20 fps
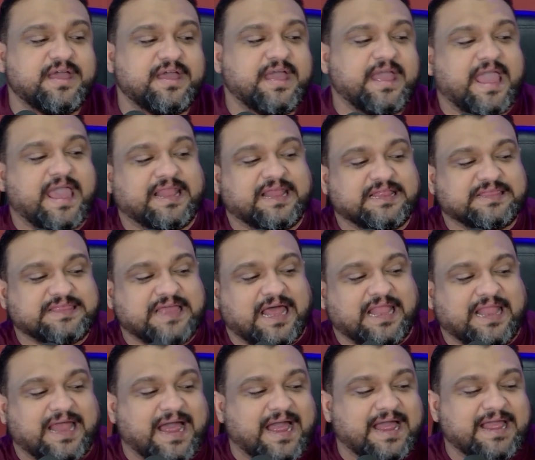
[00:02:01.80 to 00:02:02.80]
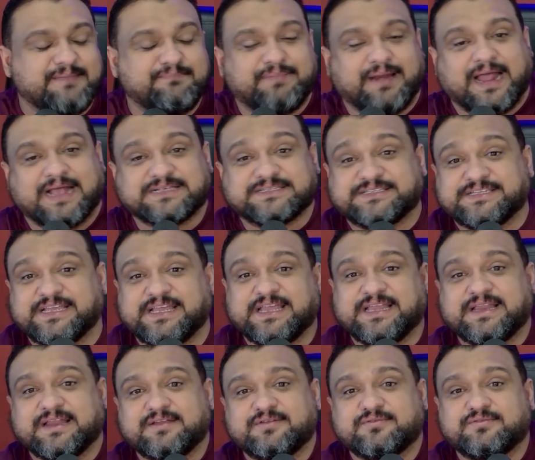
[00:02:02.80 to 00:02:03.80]
Ela tá lá em
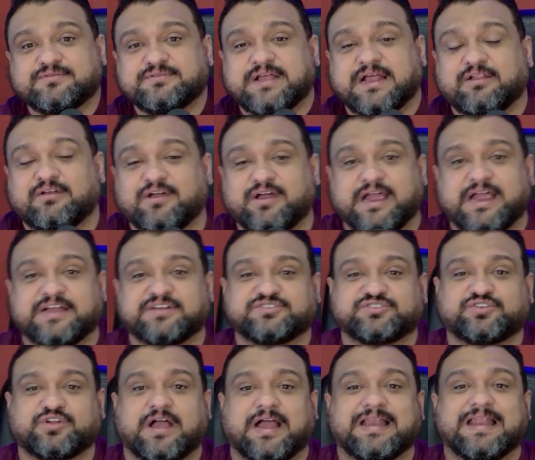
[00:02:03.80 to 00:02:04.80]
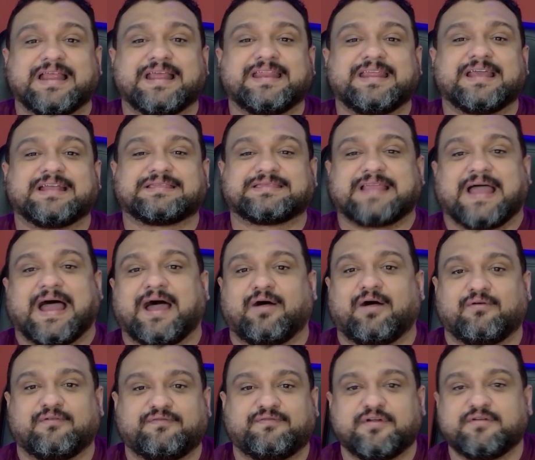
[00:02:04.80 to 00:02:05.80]
Brasília, no, na joalheria
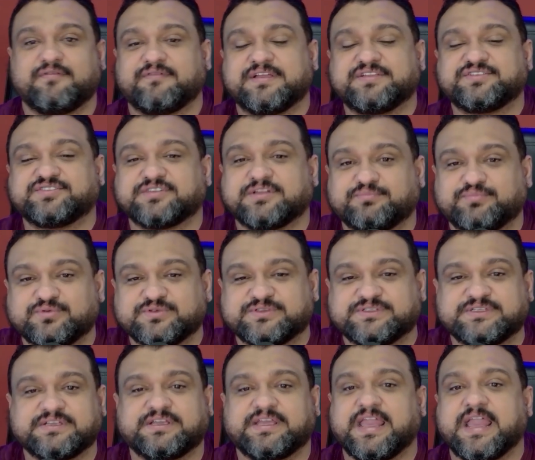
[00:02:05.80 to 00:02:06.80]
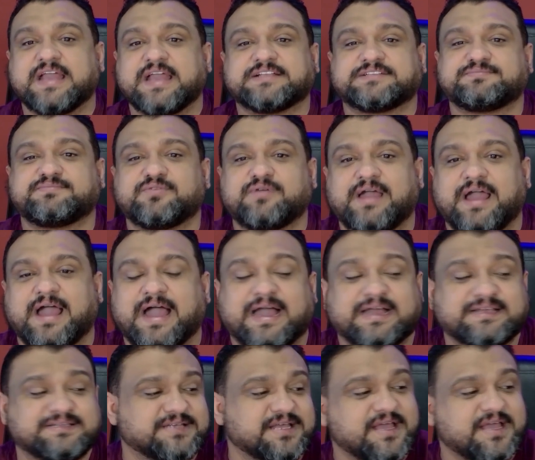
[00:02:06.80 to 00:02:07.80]
tal. Foi vendida por 500 mil
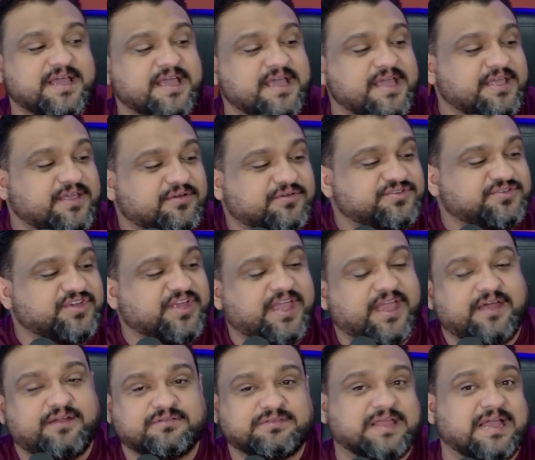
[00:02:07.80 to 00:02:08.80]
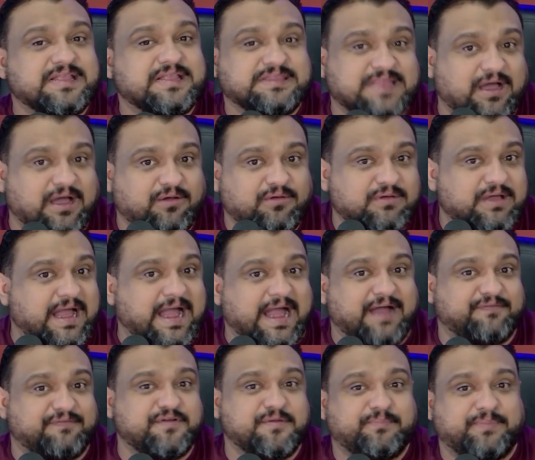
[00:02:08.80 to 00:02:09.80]
reais e o dinheiro tá em tal
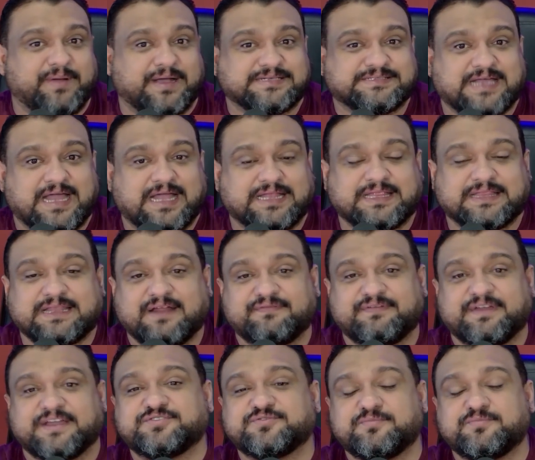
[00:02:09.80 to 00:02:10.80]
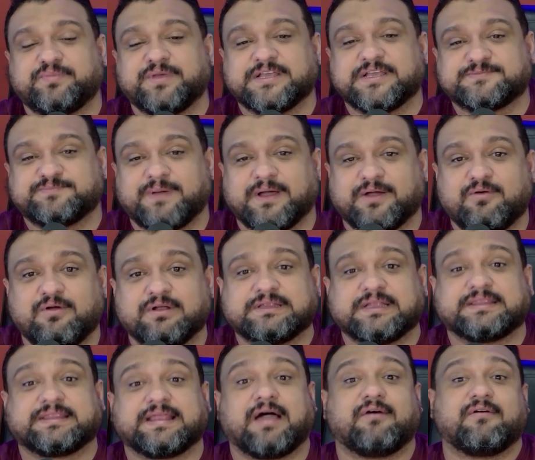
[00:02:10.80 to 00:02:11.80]
lugar. Foi passado através de um Pix pra conta
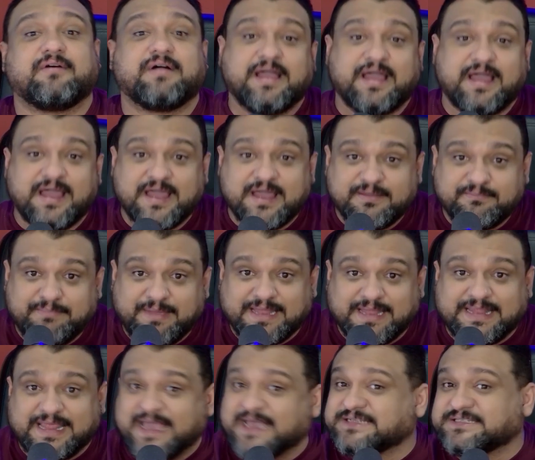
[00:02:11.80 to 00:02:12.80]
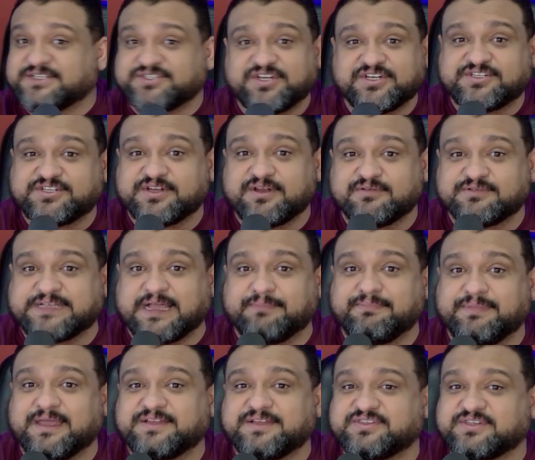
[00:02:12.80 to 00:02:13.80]
tal. Beleza, a gente não
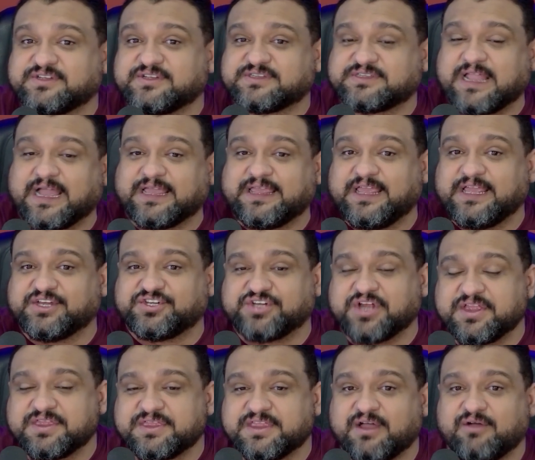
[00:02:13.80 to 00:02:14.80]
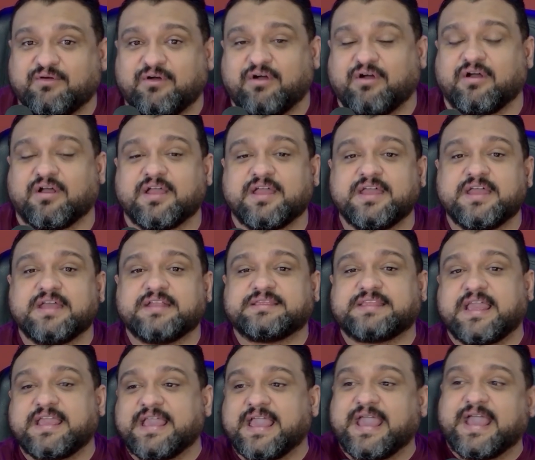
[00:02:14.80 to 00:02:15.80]
sabia disso. Tá aqui, Xandão, ó.
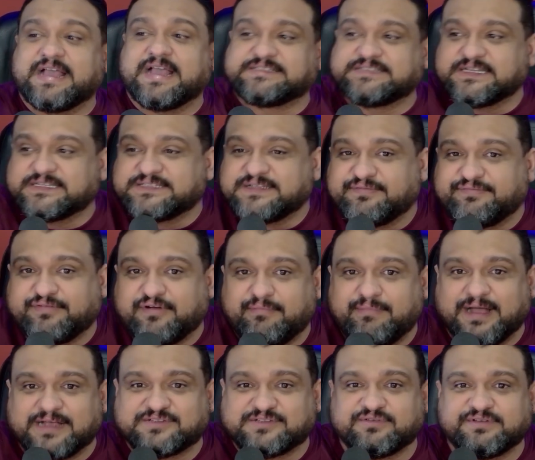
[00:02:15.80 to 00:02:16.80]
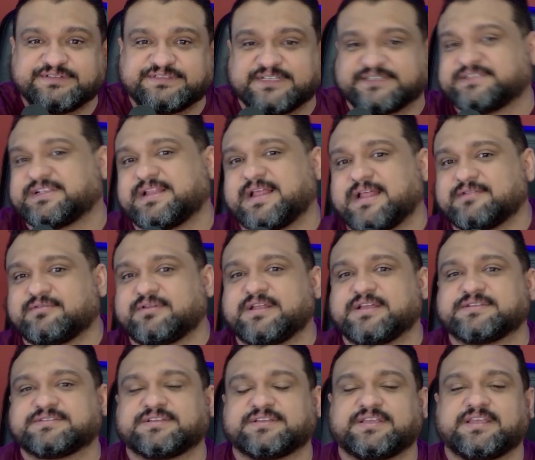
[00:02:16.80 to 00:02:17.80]
Tem essas informações dessa
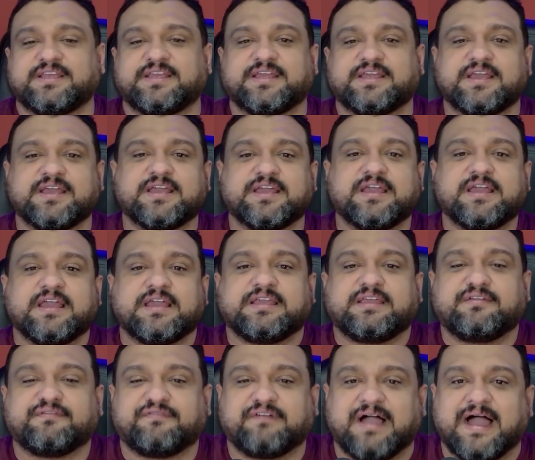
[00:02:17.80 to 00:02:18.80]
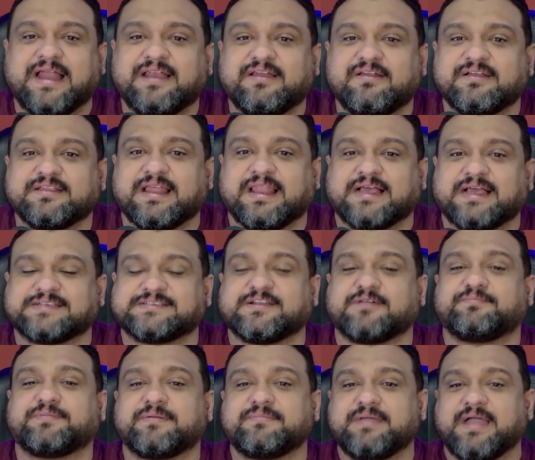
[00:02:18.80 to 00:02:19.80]
natureza aqui que valem a delação
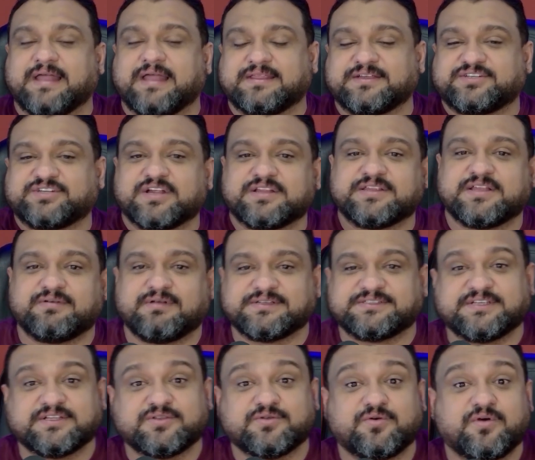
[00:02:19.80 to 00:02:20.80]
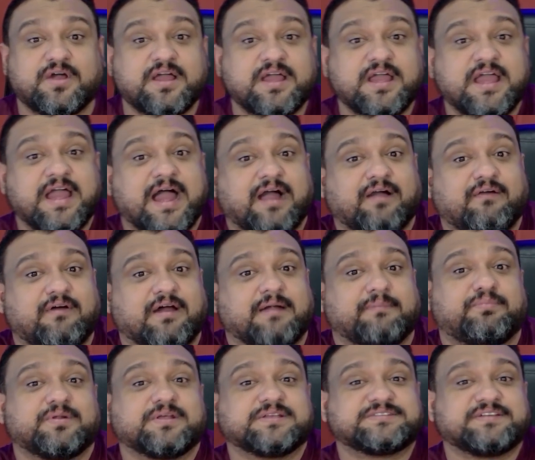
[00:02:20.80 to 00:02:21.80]
premiada. Xandão assinou, agora a
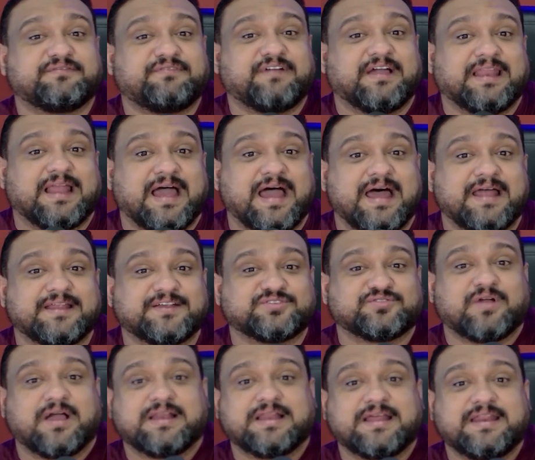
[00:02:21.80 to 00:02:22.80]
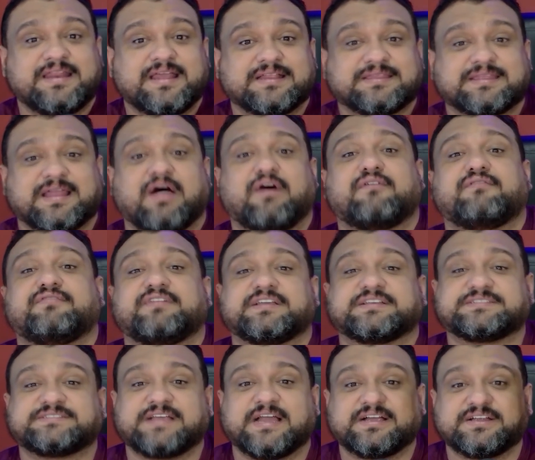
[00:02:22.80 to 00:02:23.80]
polícia vai lá na joalheria tal, ver
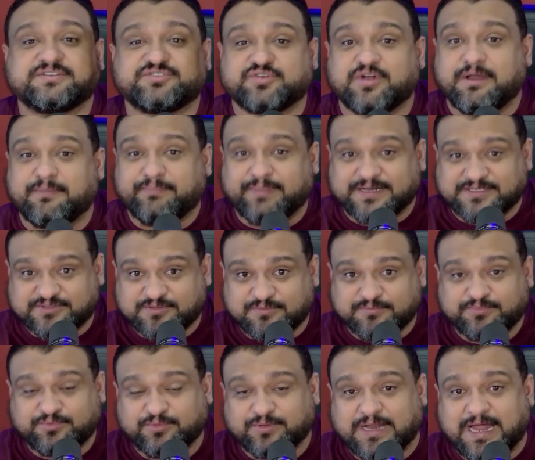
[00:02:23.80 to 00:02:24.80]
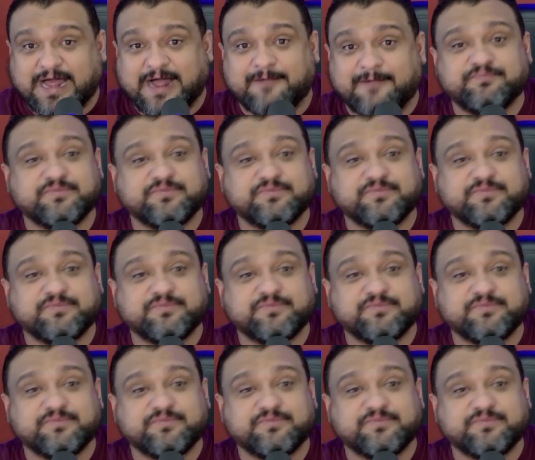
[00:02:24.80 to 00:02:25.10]
se a joia passou por lá,